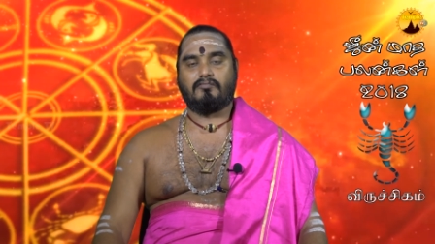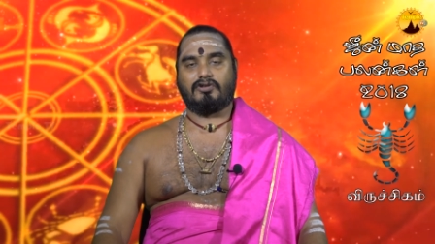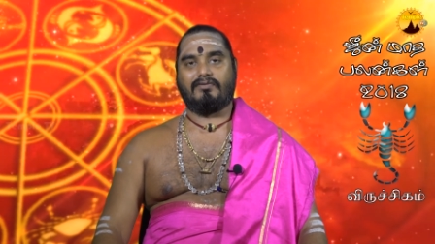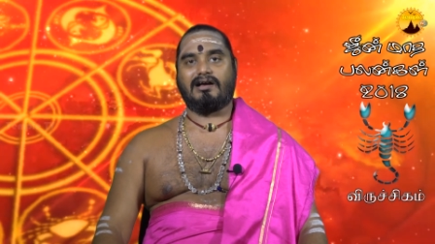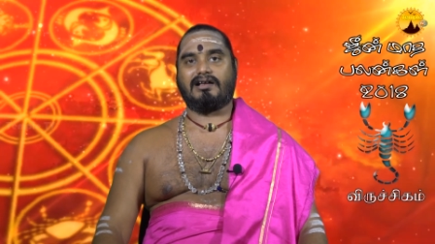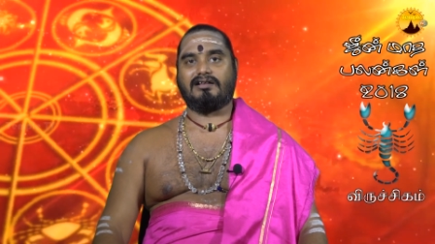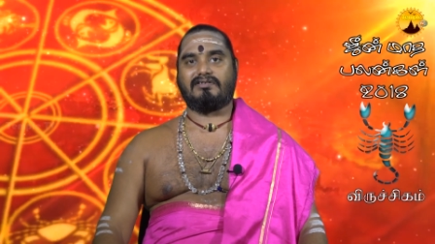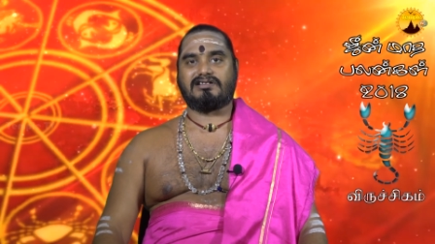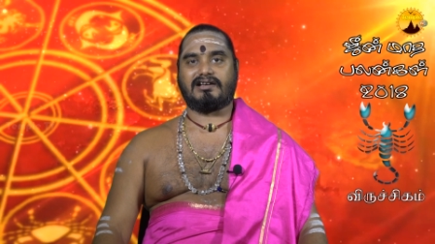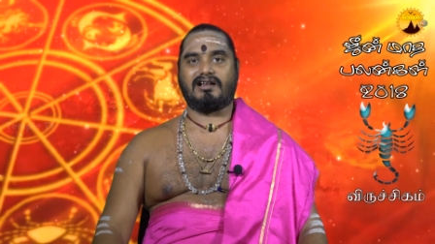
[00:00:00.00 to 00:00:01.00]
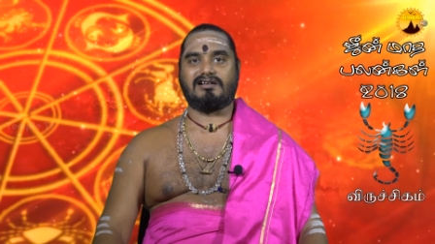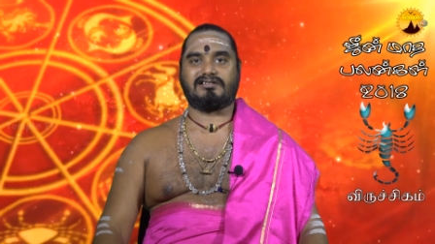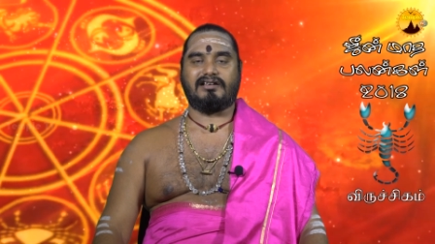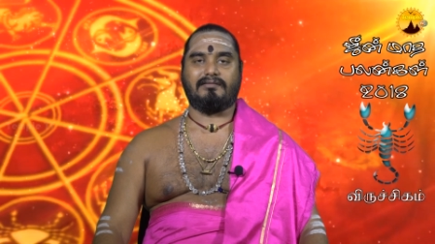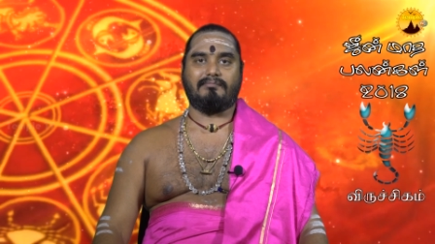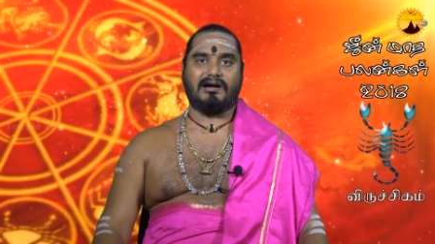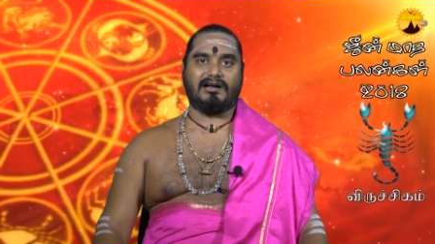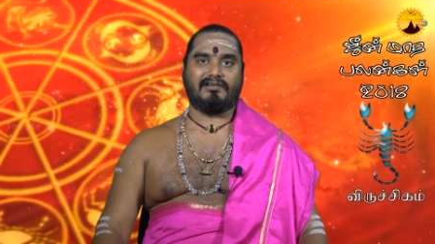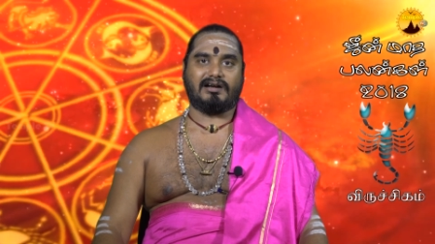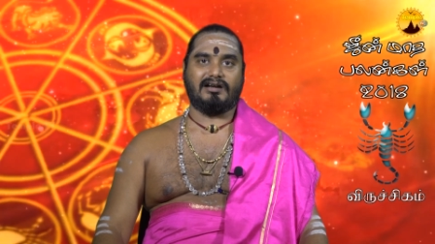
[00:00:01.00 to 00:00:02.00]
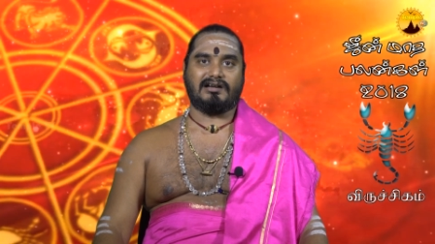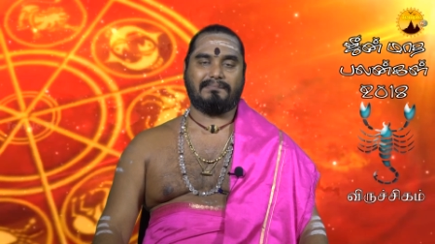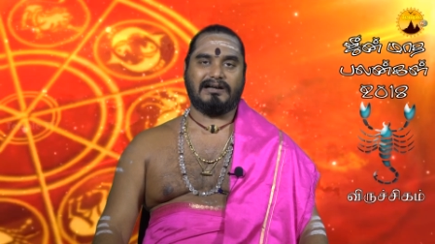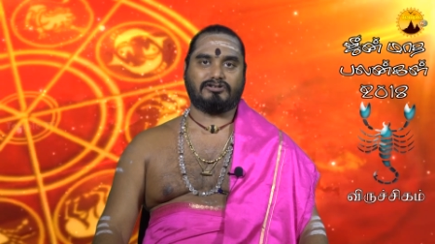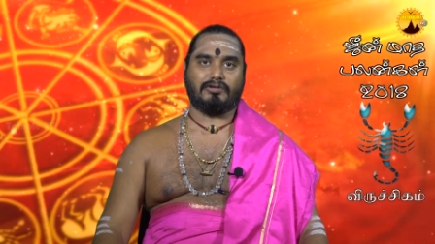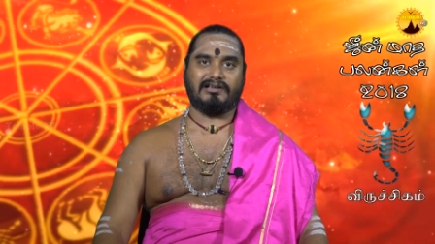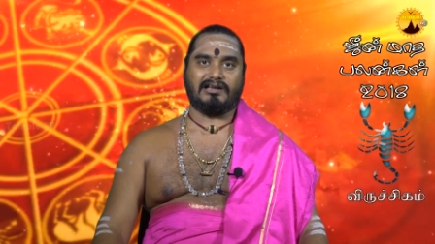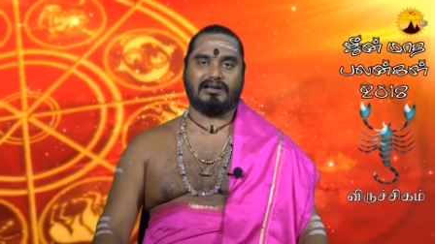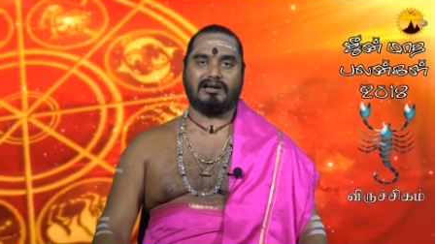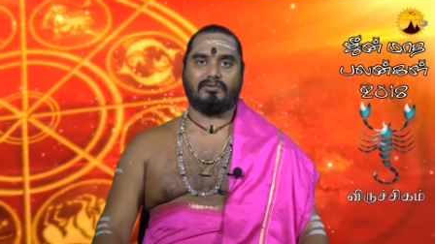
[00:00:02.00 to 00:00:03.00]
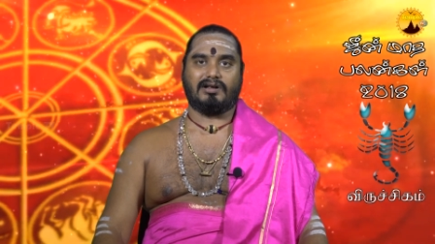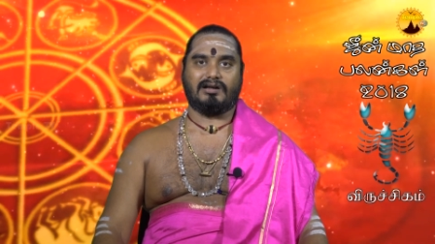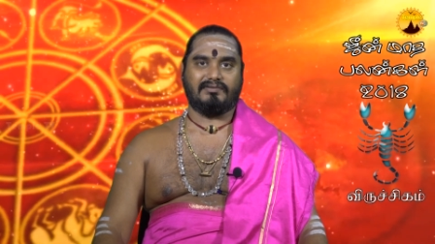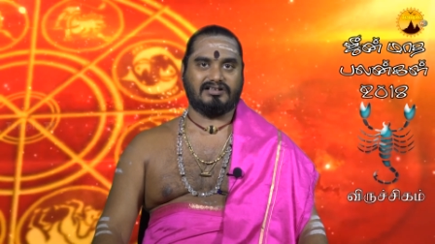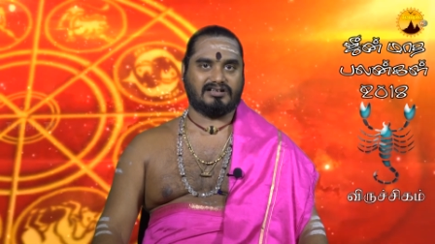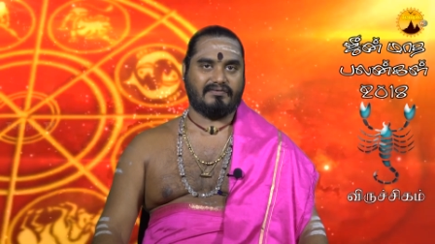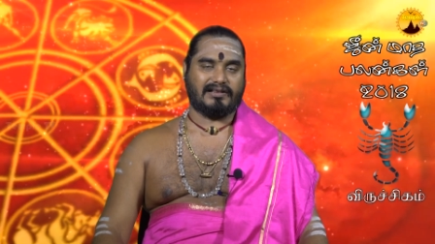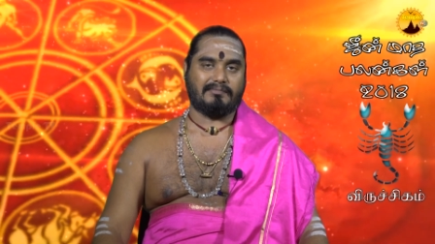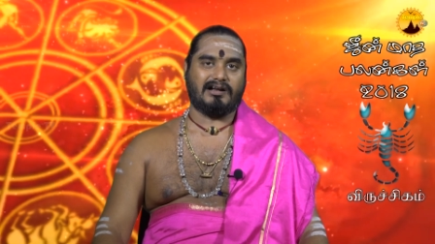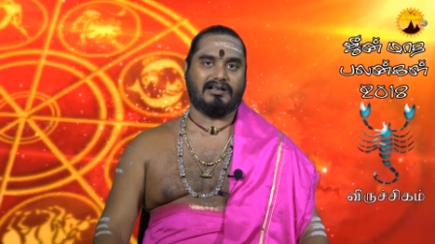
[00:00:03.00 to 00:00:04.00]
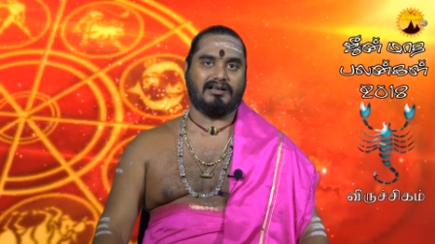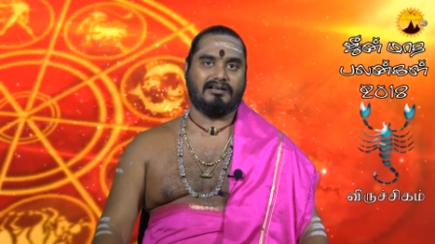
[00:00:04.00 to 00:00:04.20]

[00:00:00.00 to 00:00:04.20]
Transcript: பொதுவாக இந்த விருச்சிகராசி மாணவர்கள் என்று பார்த்தோமேயானால் ஒரு அறுபது சதவீதமான